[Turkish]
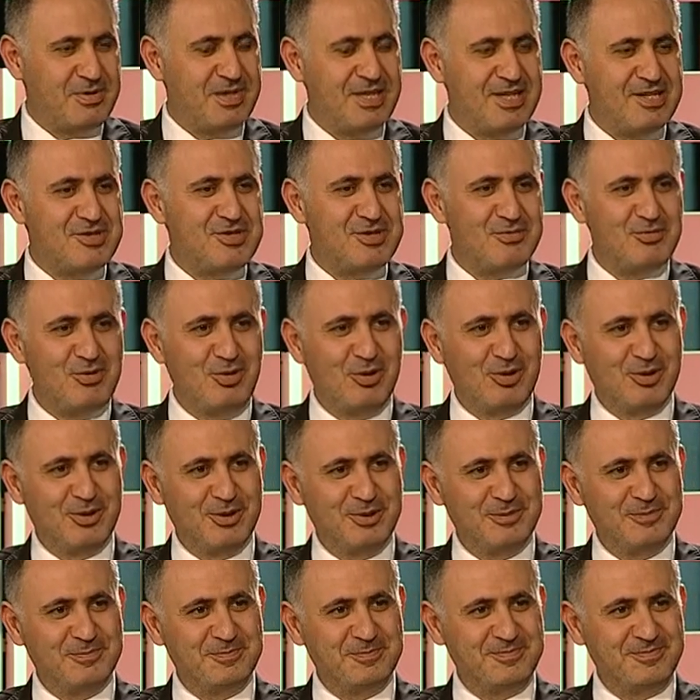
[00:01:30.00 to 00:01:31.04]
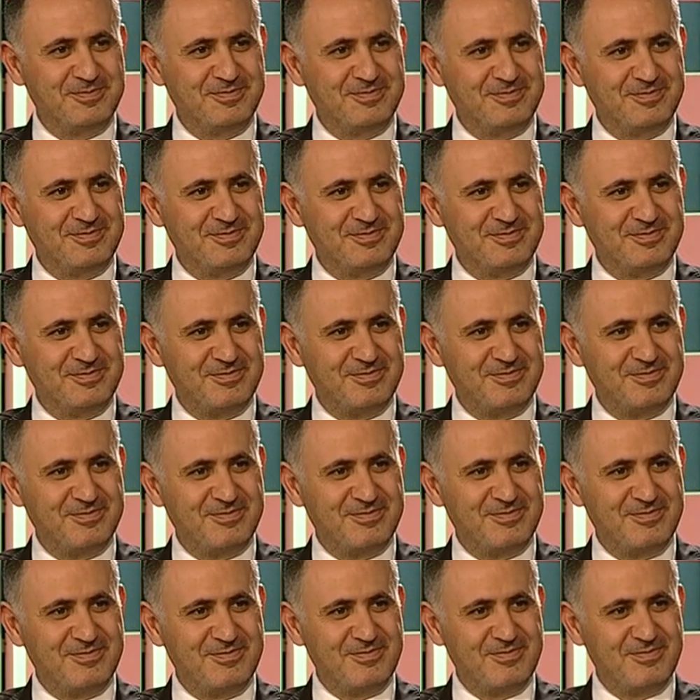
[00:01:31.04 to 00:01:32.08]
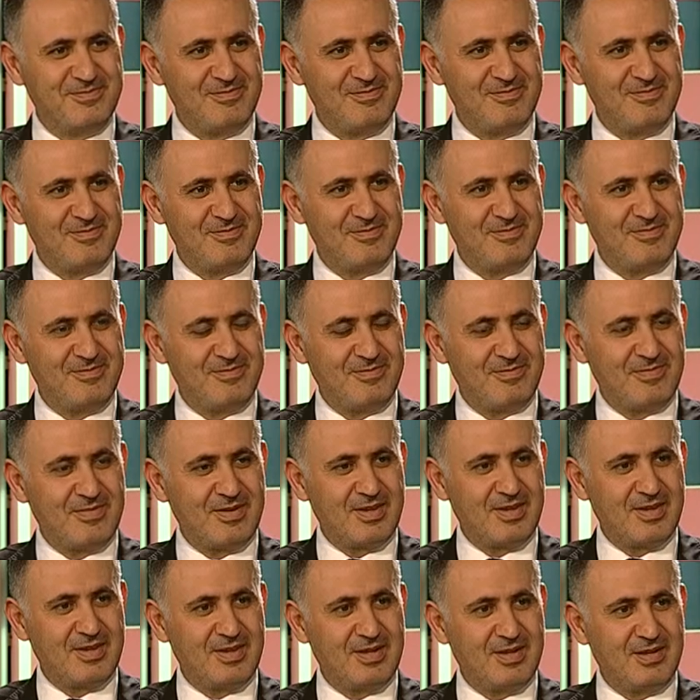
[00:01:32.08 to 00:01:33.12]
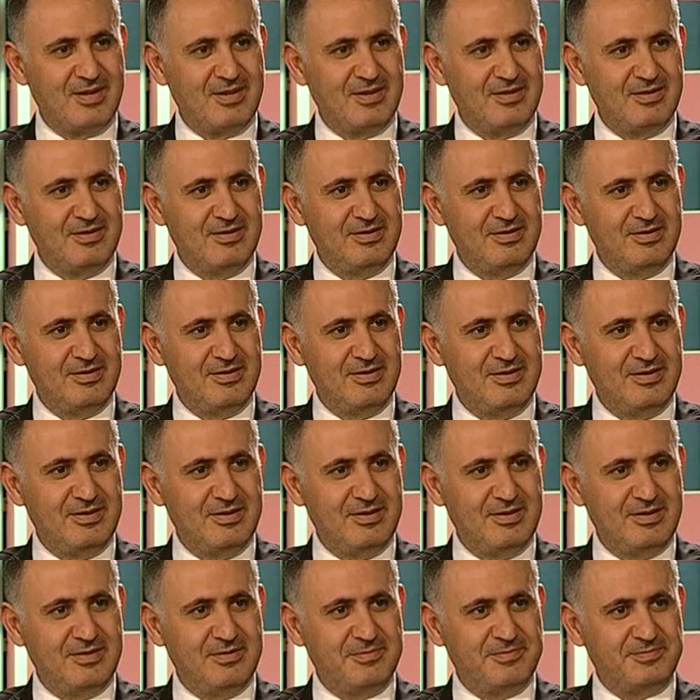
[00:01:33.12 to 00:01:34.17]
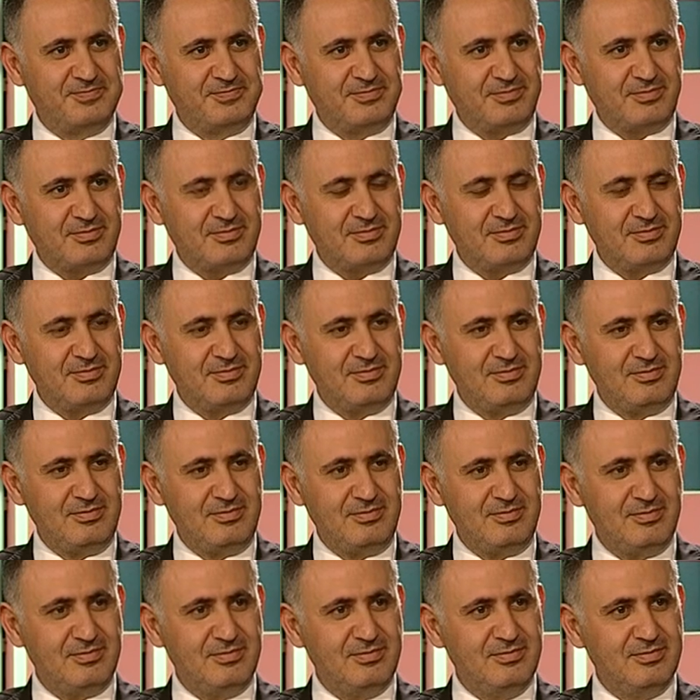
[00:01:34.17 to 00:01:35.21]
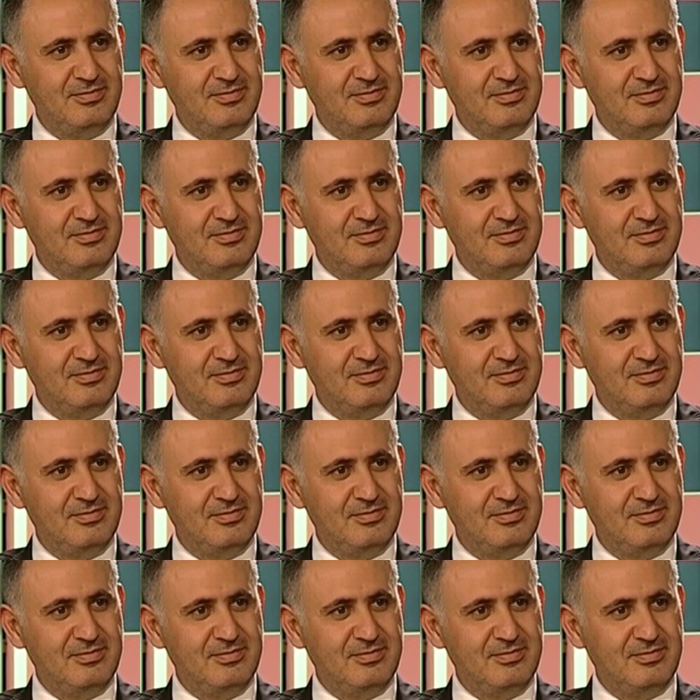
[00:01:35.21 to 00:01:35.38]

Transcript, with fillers: bir girişim oldu. E, tanımak zorunda kalacak mı acaba? Yani onların en büyük